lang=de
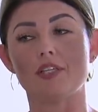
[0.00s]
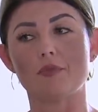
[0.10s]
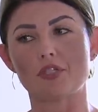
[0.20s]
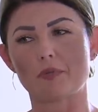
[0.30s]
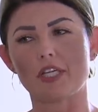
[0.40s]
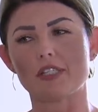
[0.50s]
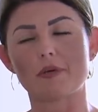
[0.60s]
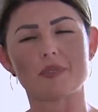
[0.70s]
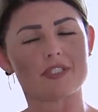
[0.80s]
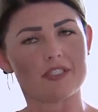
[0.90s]
Dementsprechend
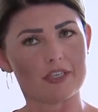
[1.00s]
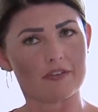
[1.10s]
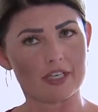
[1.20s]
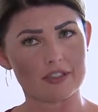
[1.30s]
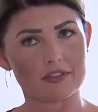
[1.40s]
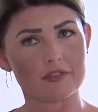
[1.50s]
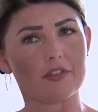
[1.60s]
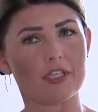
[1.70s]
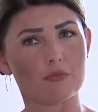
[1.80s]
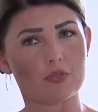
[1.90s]
habe ich es nicht erwartet,
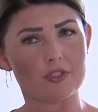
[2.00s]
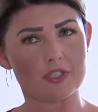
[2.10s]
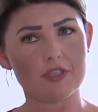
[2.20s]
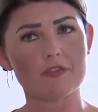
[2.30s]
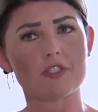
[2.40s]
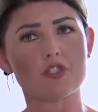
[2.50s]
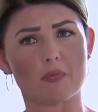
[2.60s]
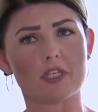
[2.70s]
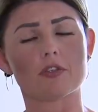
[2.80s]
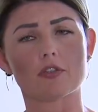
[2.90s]
wie impulsiv sie
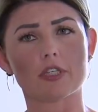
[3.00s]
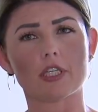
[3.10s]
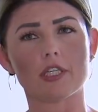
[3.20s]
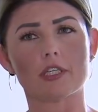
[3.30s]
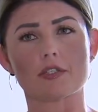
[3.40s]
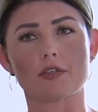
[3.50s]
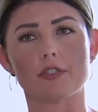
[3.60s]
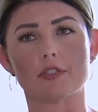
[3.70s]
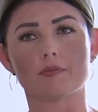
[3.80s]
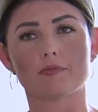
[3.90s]
später noch reagieren
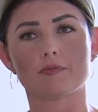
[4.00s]
sollte.